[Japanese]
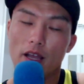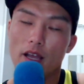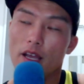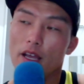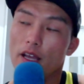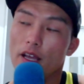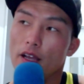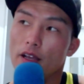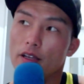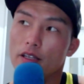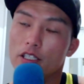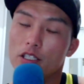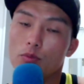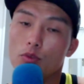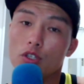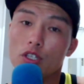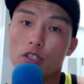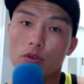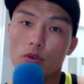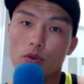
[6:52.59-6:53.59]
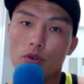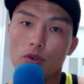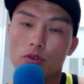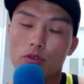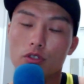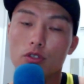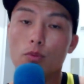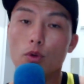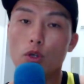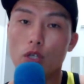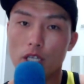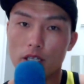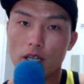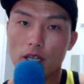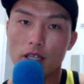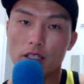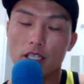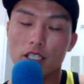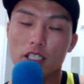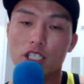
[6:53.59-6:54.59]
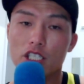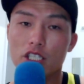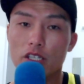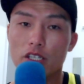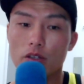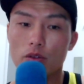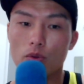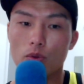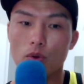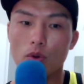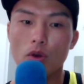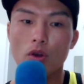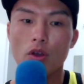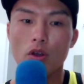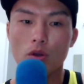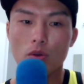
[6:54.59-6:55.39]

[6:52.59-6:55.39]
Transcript: えー、一目均衡表の雲に、えー、タッチしていたところ、